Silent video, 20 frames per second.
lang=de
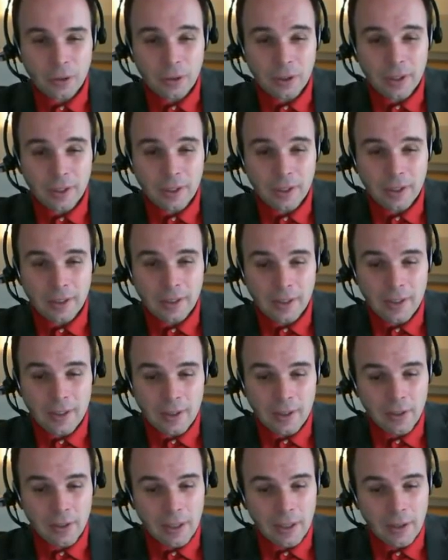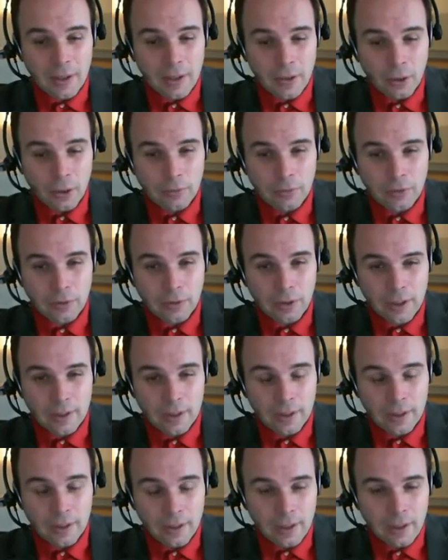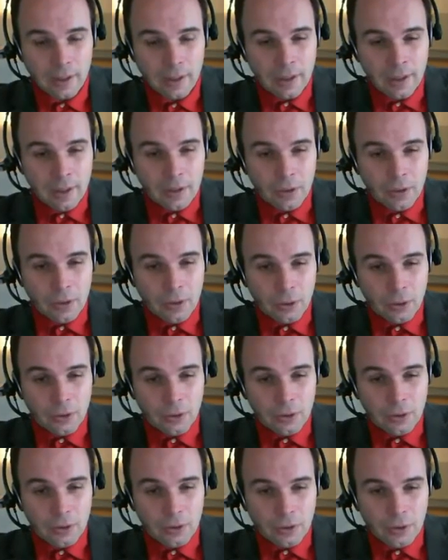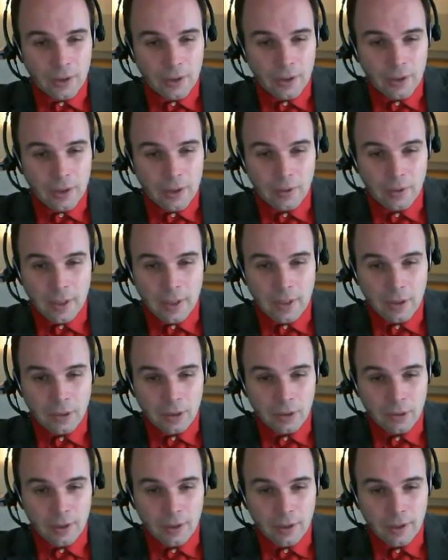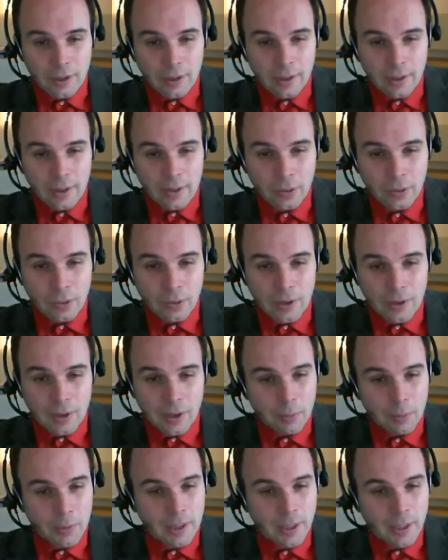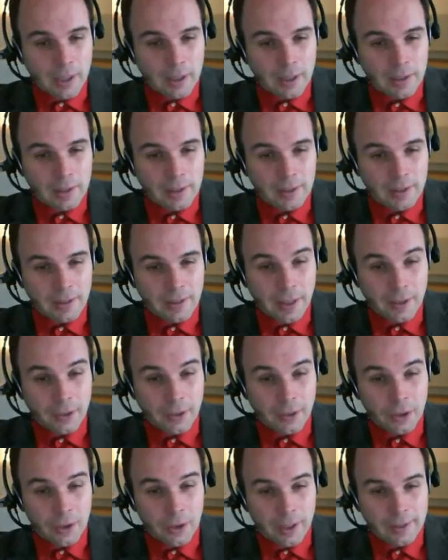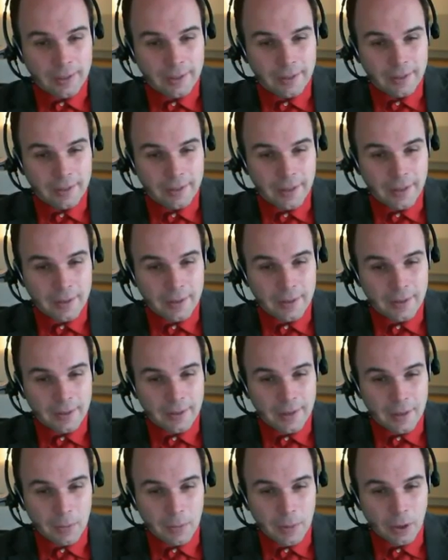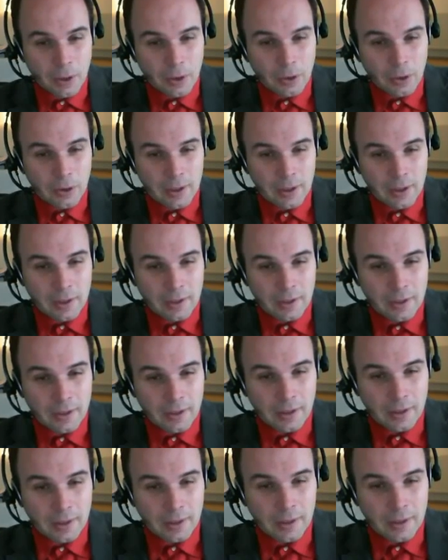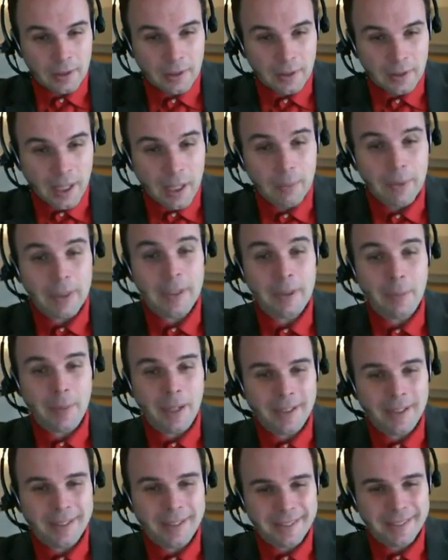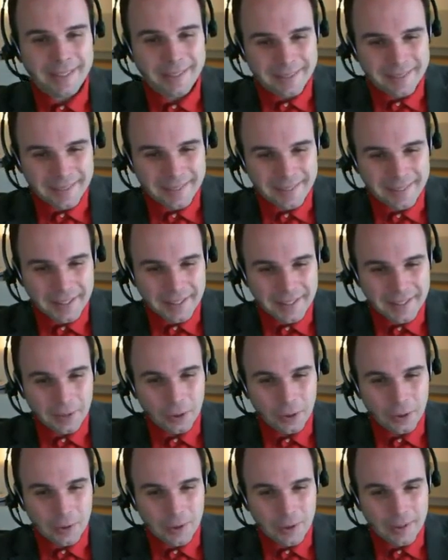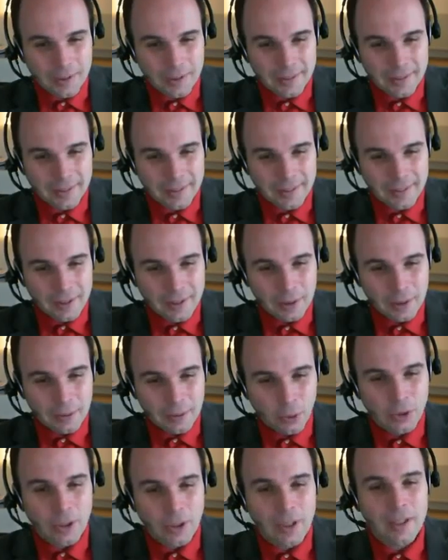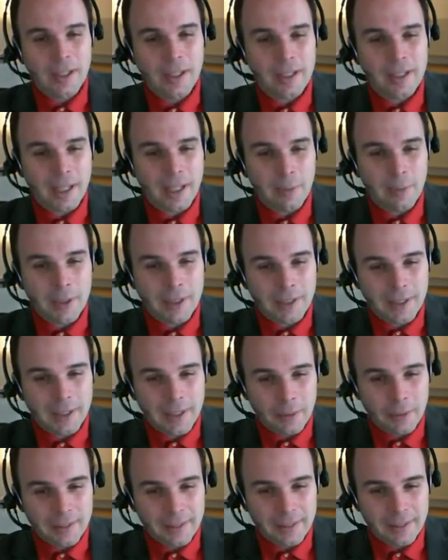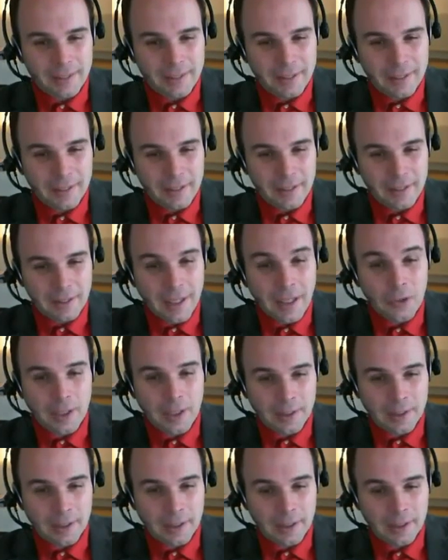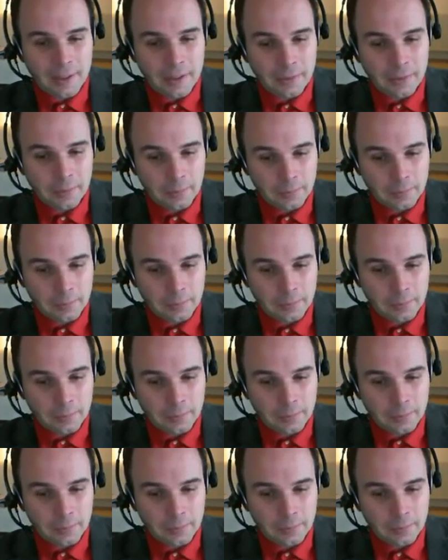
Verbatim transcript: Theorie, dass die Vernetzung offen liegt und, und diese Vernetzung natürlich ein ganz großes Kapital darstellt, dass, dass man auch in den, in den Arbeitsmarkt ja, gegenüber potenziellen Arbeitgebern äh, darstellen kann.